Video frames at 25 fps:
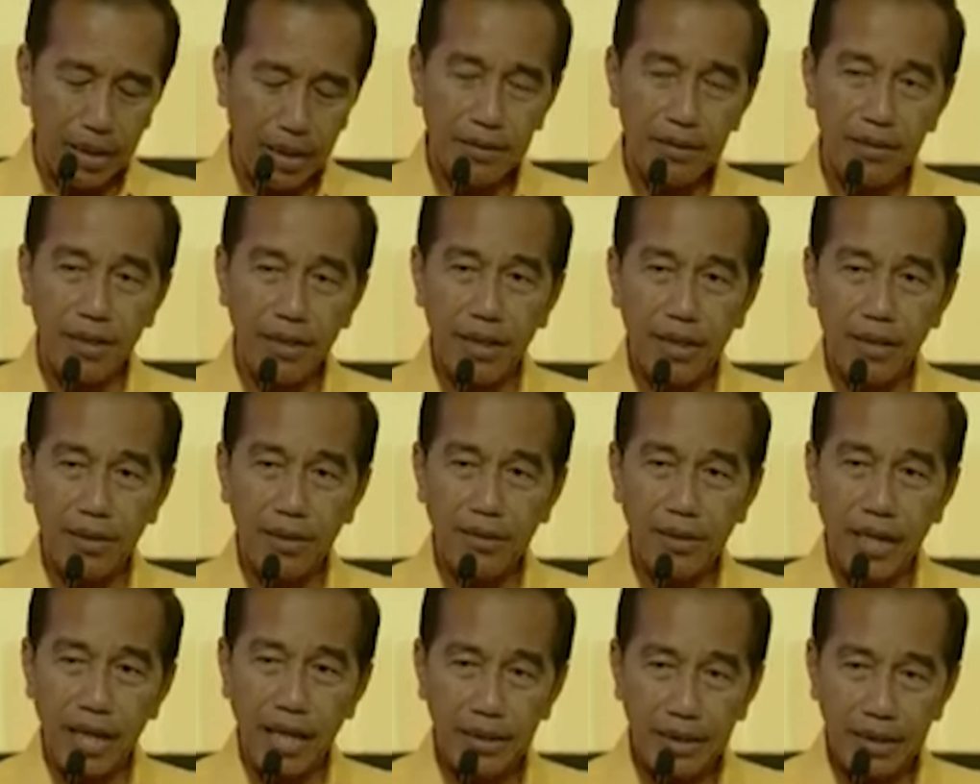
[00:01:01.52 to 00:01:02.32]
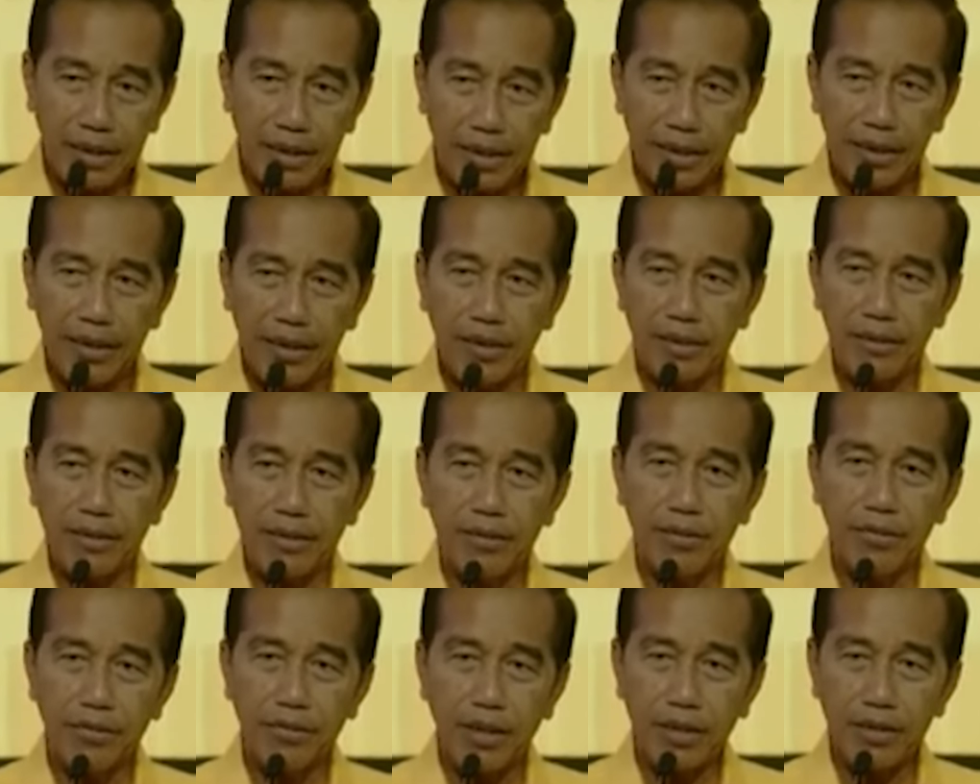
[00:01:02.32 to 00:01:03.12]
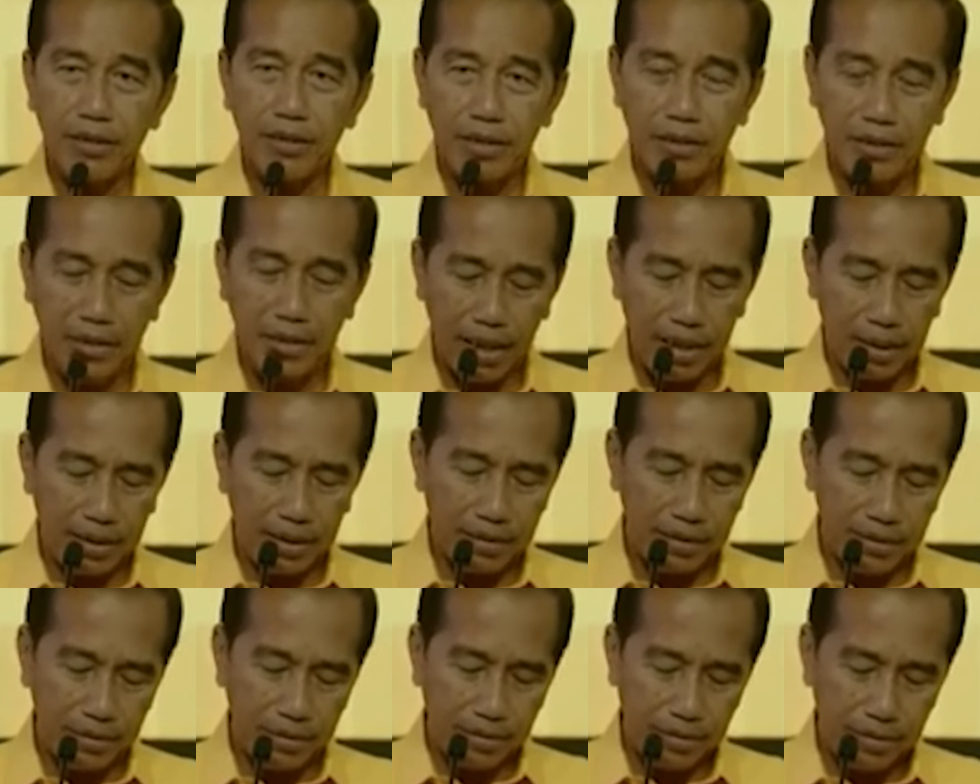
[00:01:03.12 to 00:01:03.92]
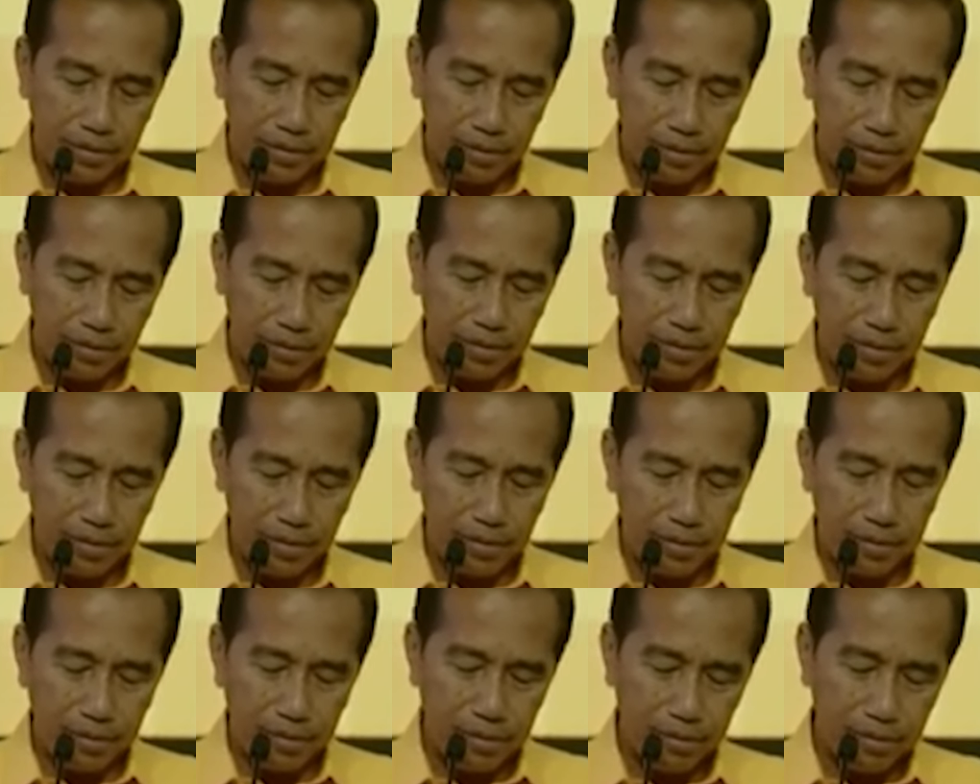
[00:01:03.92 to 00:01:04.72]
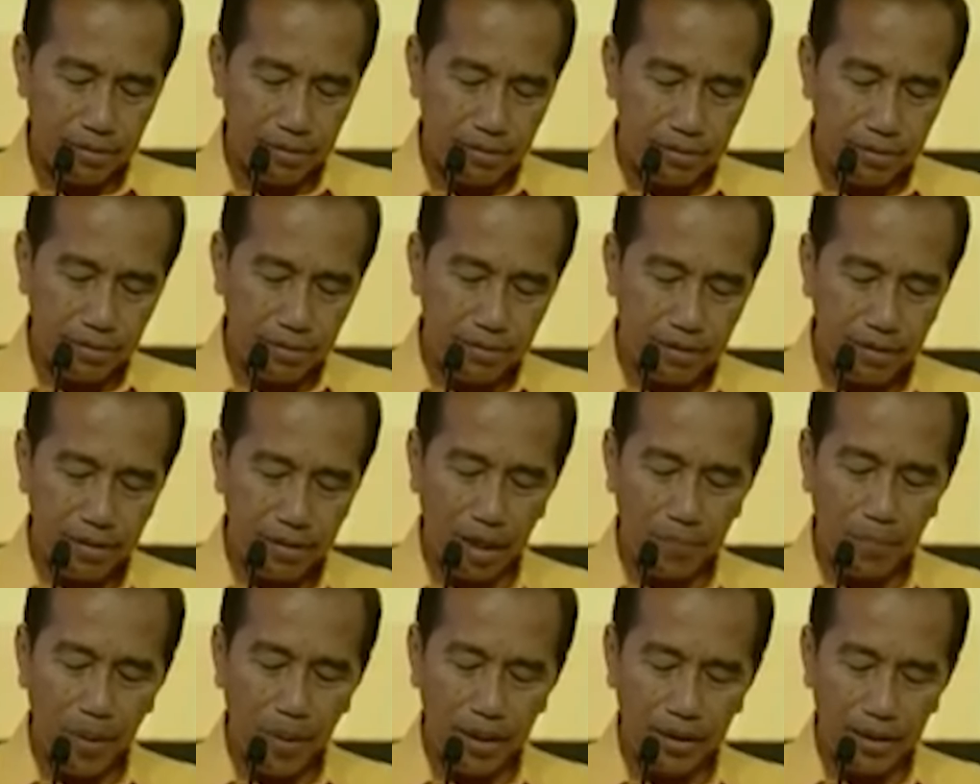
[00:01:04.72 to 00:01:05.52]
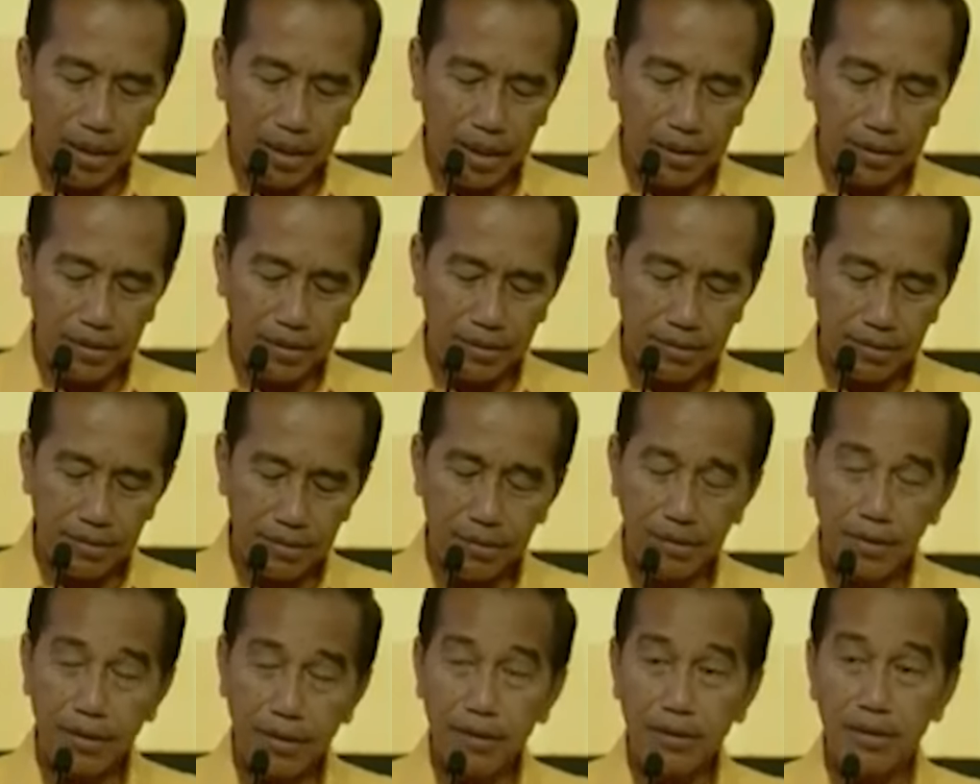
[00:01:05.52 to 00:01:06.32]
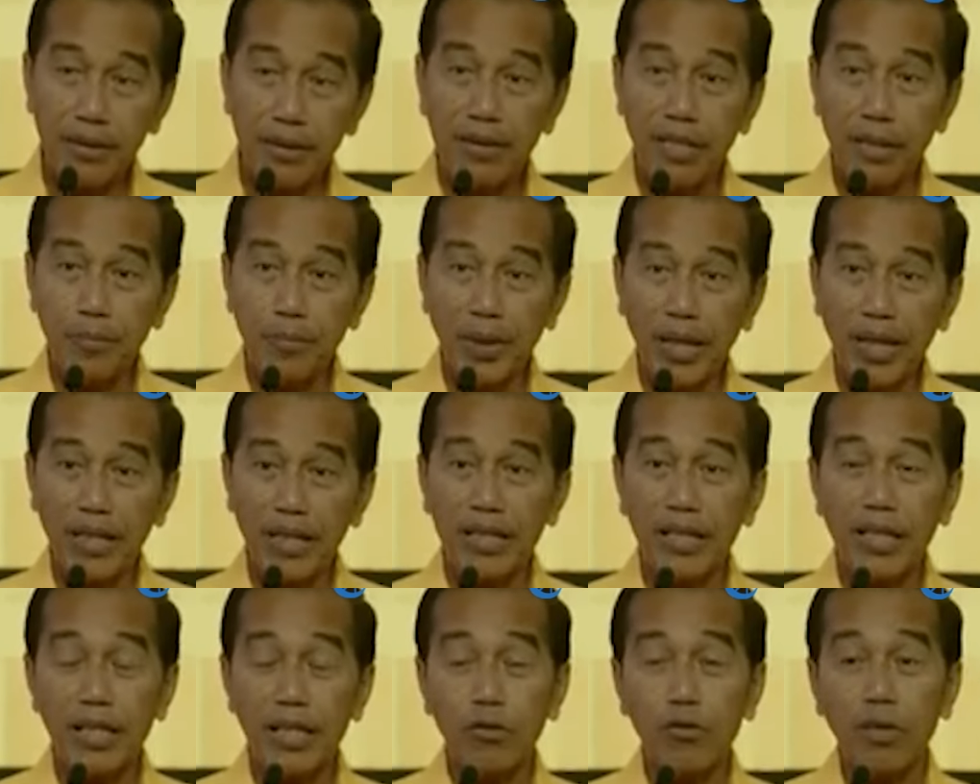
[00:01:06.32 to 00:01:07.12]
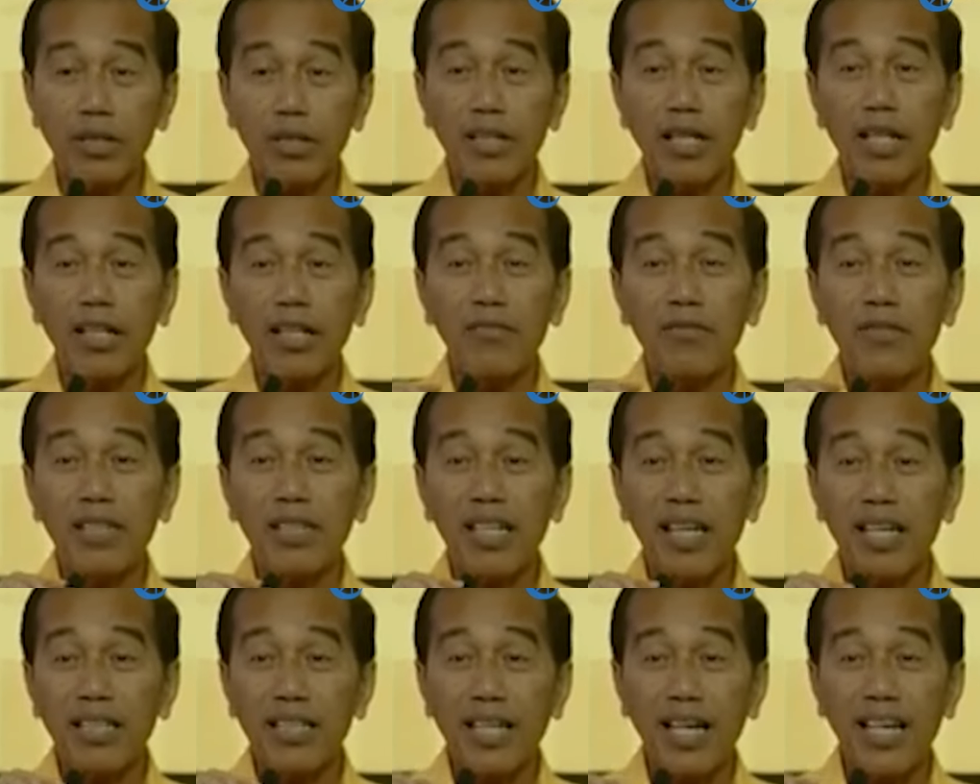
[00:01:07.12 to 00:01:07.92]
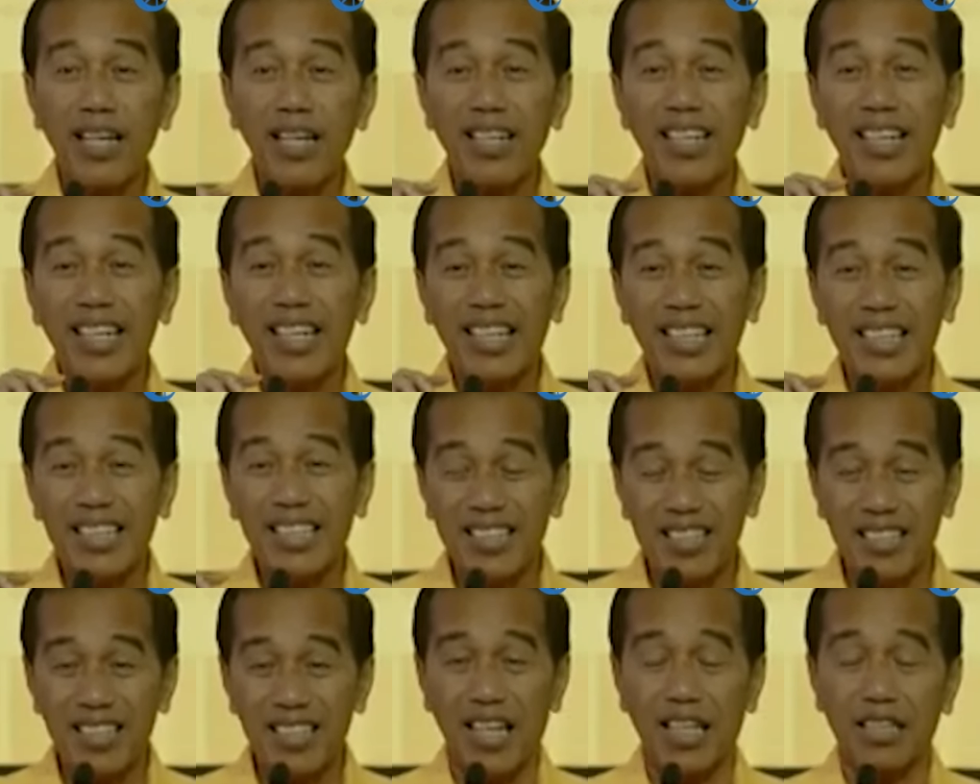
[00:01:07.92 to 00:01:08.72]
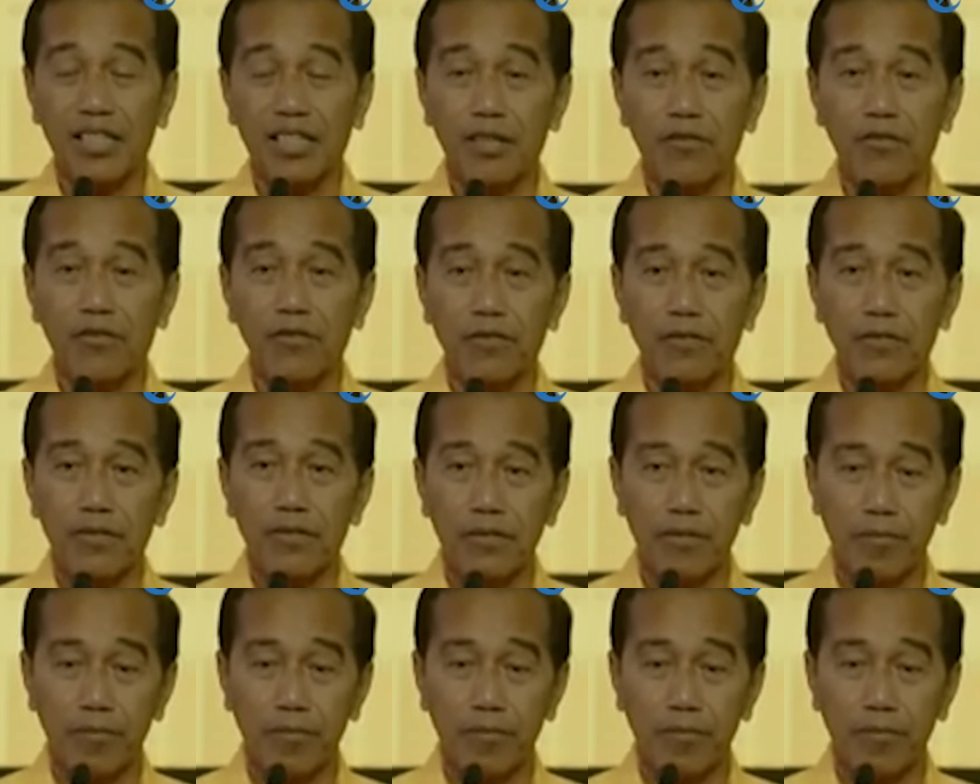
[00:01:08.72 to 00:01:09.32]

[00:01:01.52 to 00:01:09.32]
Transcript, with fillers: Dan yang saat ini juga sedang dirapatkan di DPR itu adalah wilayah legislatif.